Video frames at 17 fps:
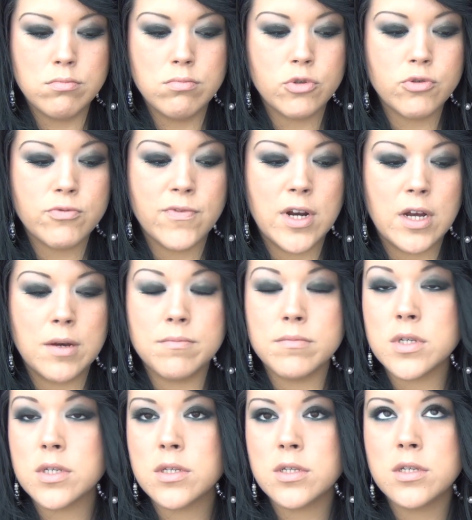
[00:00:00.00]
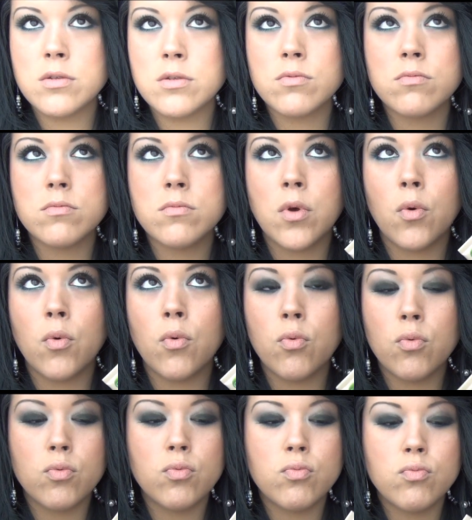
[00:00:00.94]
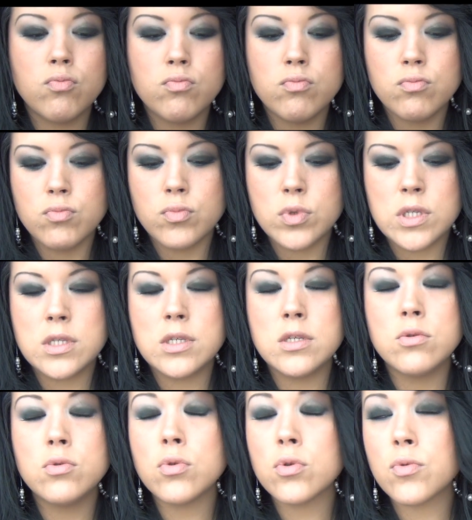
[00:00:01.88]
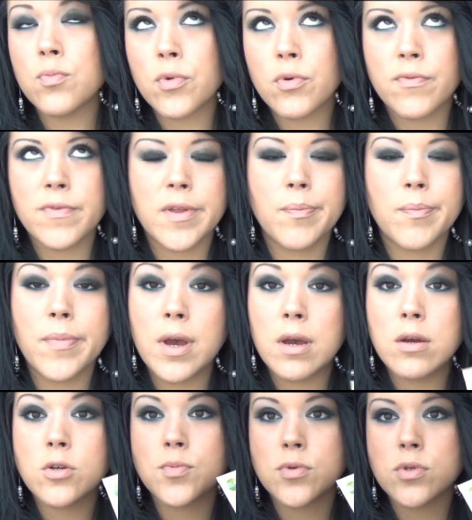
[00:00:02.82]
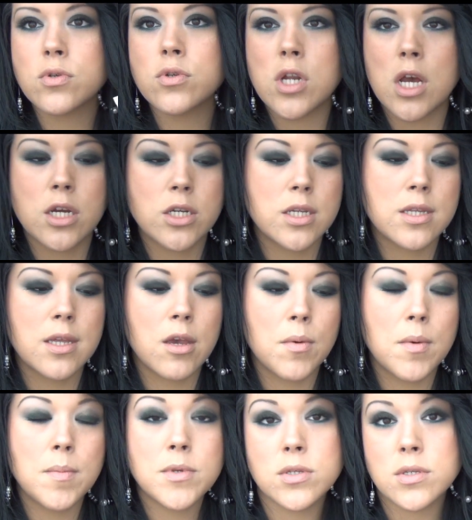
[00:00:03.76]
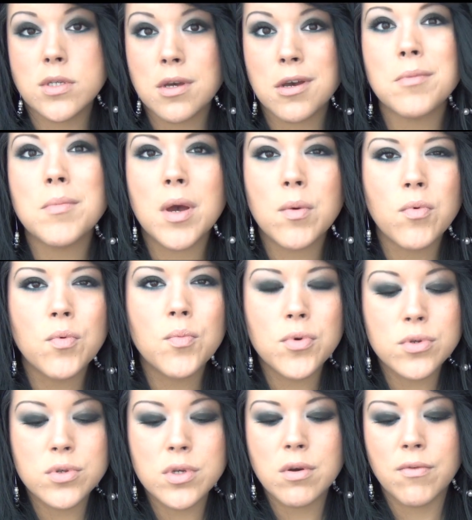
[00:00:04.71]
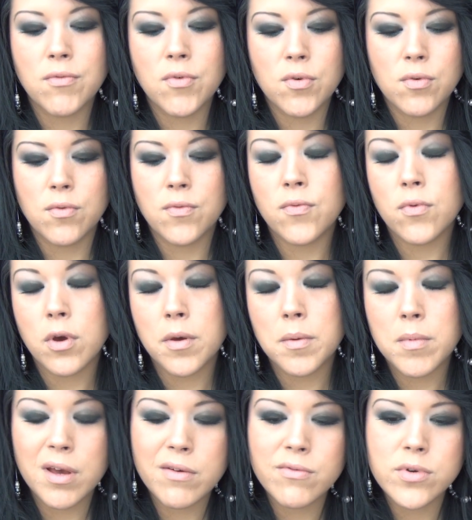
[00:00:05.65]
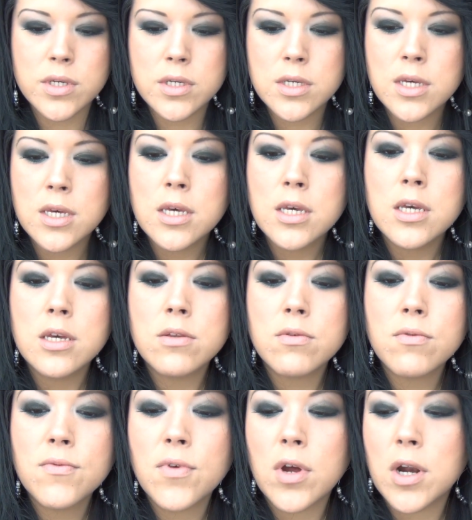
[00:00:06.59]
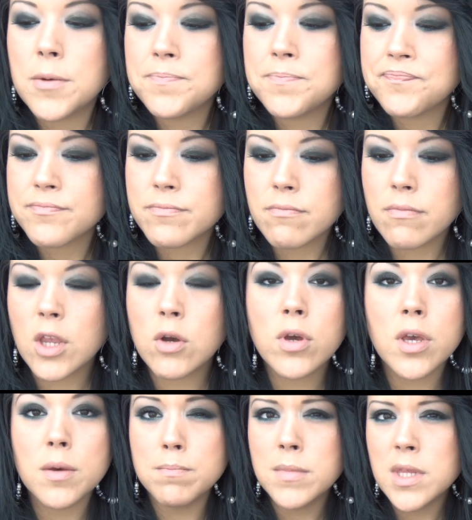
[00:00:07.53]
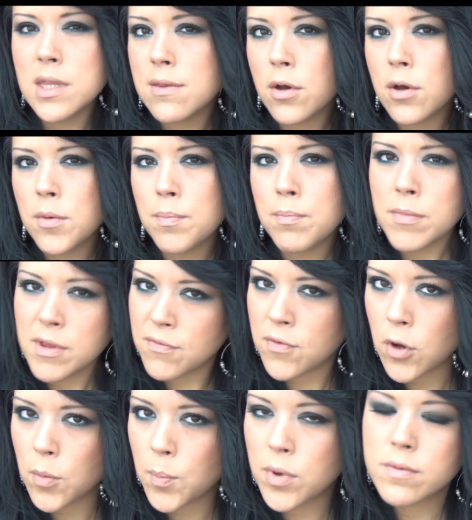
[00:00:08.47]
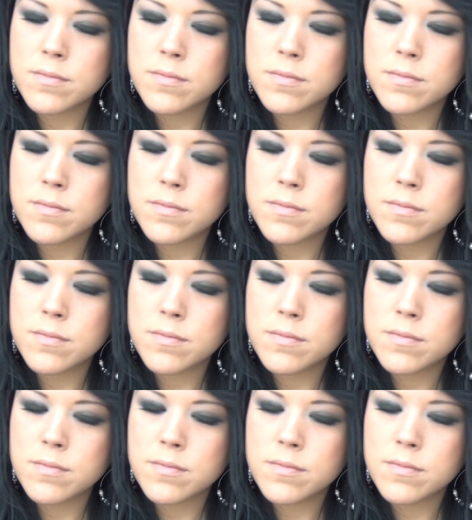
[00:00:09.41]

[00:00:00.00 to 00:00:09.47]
donc voilà, mais sinon, si d'autres me conviennent pas, je pense que je la rachèterai quand même parce que c'est quand même un bon produit, quoi. Faut, quand même l'avouer. Donc voilà. Donc mi-top, mi-flop.